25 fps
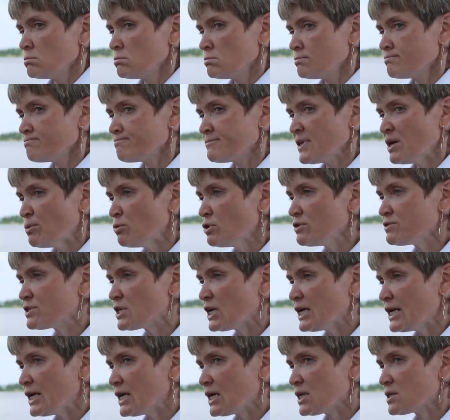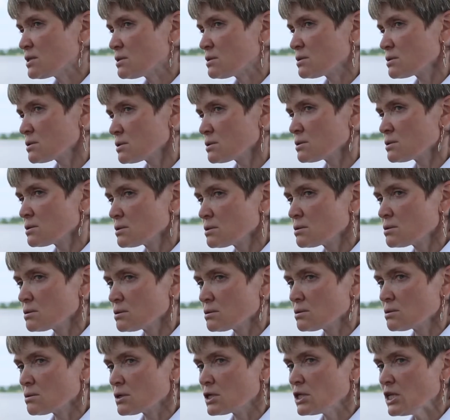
На мой взгляд, э,